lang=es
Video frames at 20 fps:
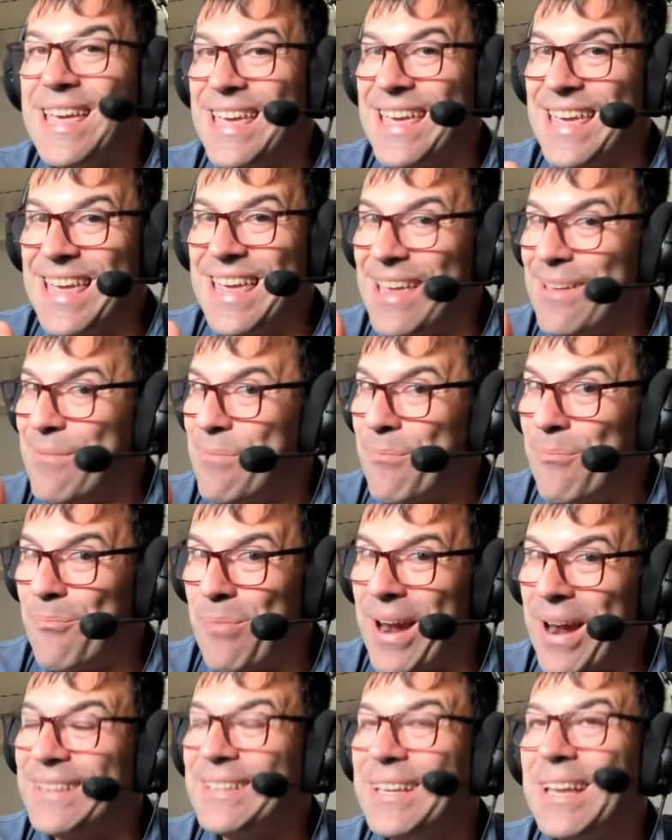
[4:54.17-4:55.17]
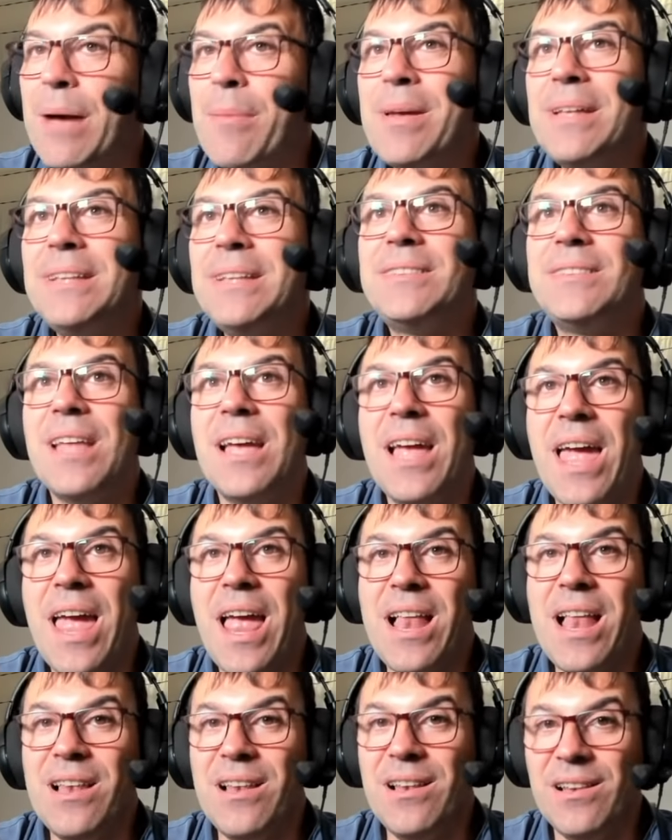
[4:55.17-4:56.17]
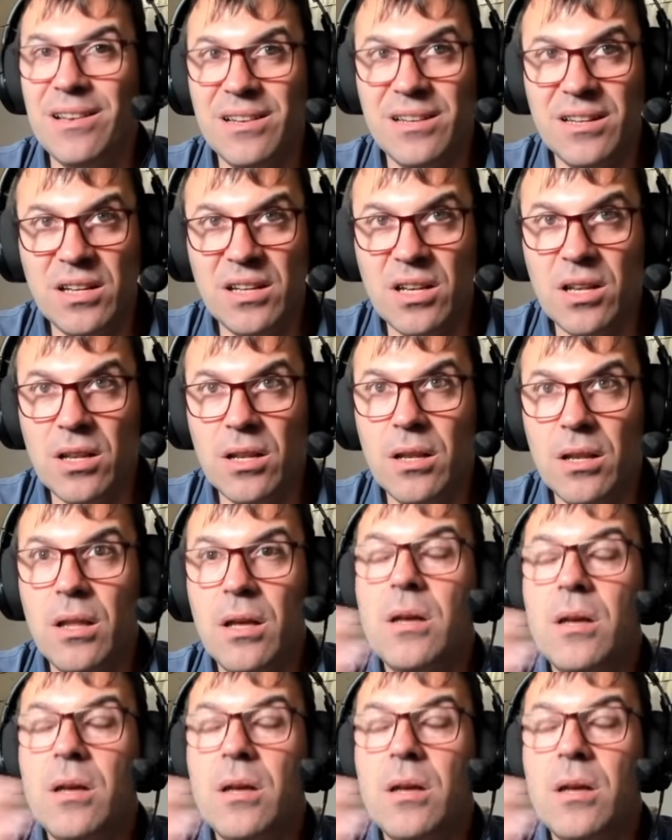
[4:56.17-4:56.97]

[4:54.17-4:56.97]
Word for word: y prácticamente el...